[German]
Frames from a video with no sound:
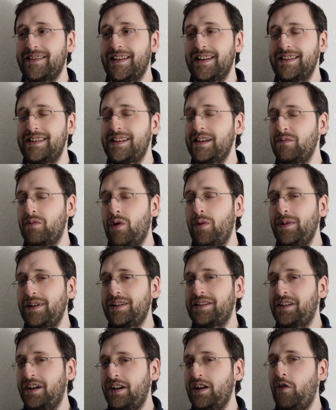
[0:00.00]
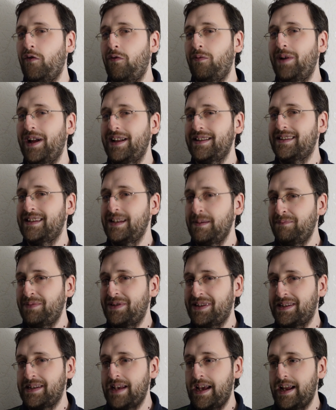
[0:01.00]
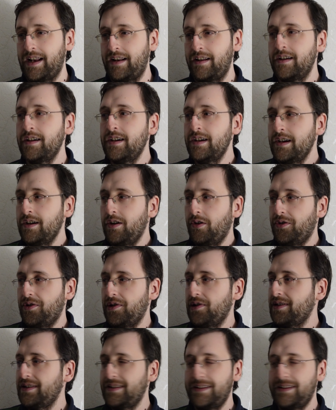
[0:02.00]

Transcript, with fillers: sind sie momentan auf Platz 17. Und